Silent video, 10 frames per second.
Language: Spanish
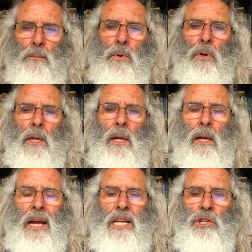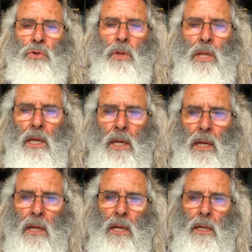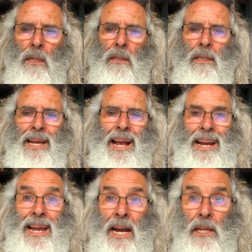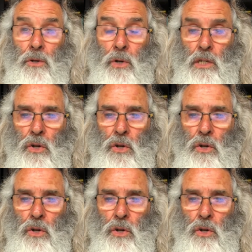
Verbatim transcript: Porque el caso de de Canario,